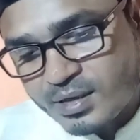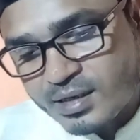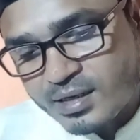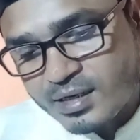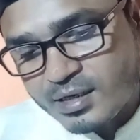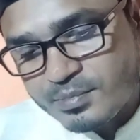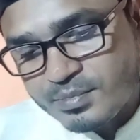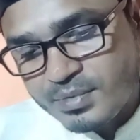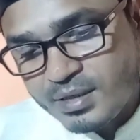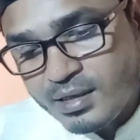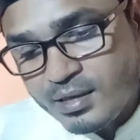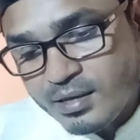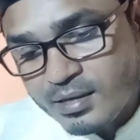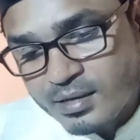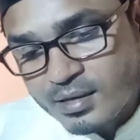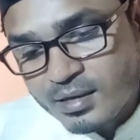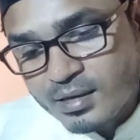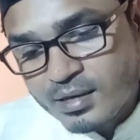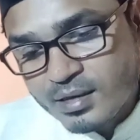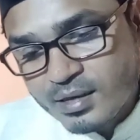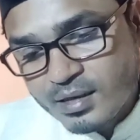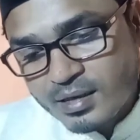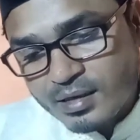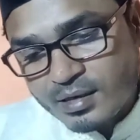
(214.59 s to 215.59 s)
बगल में
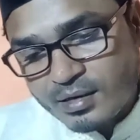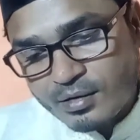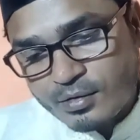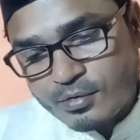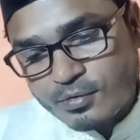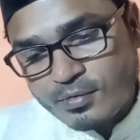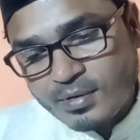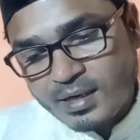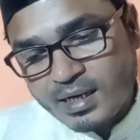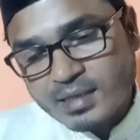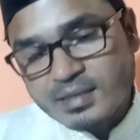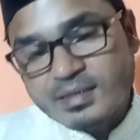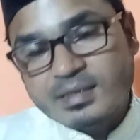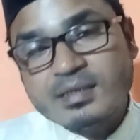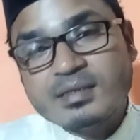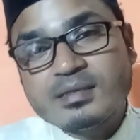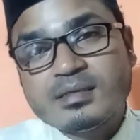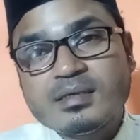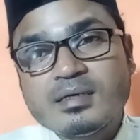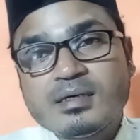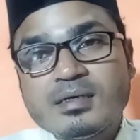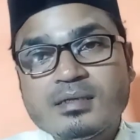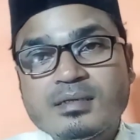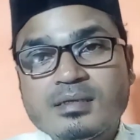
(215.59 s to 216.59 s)
रखवा
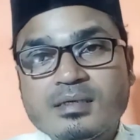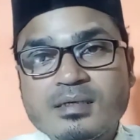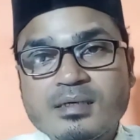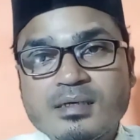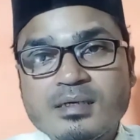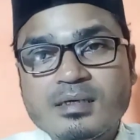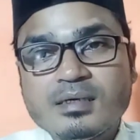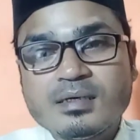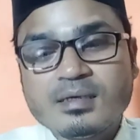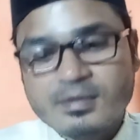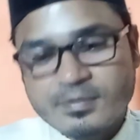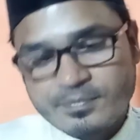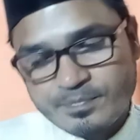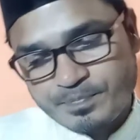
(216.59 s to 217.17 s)
देते थे